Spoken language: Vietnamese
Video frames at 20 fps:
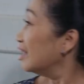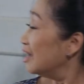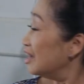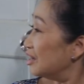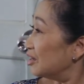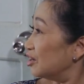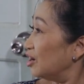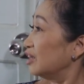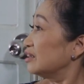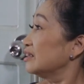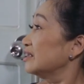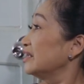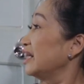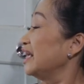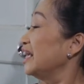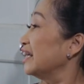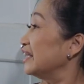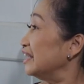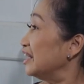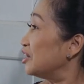Đấy. Có
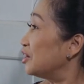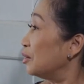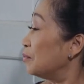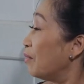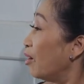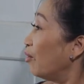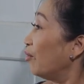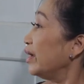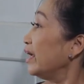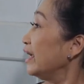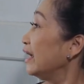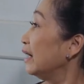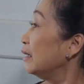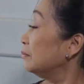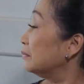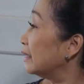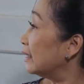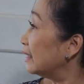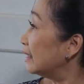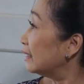tiền đi coi bói
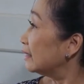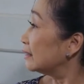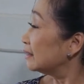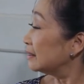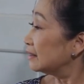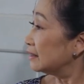không à ha